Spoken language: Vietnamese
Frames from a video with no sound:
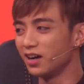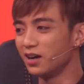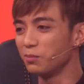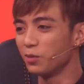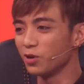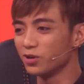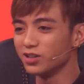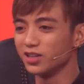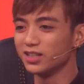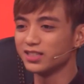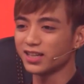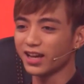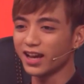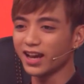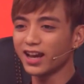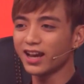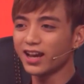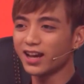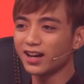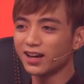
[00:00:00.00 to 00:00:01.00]
uh, mọi người
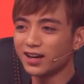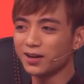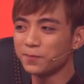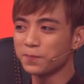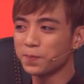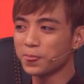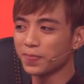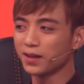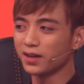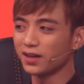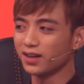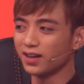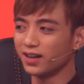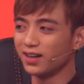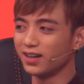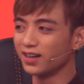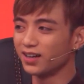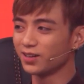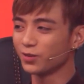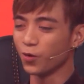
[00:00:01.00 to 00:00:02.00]
sẽ uh,
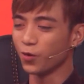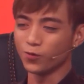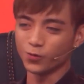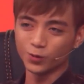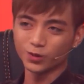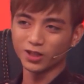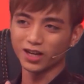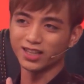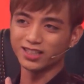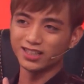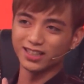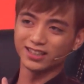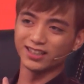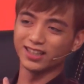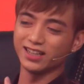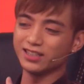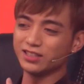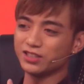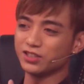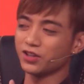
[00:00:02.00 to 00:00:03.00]
uh, cổ vũ thật là nhiệt
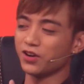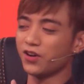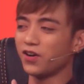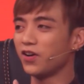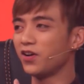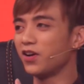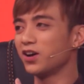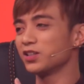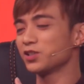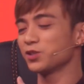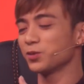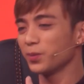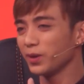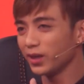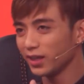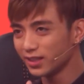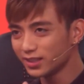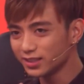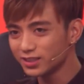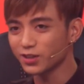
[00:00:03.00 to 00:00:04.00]
tình cho
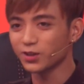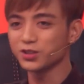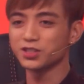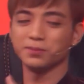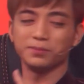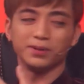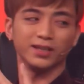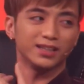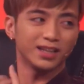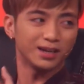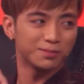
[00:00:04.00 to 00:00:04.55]
Subin, cho chị Mỹ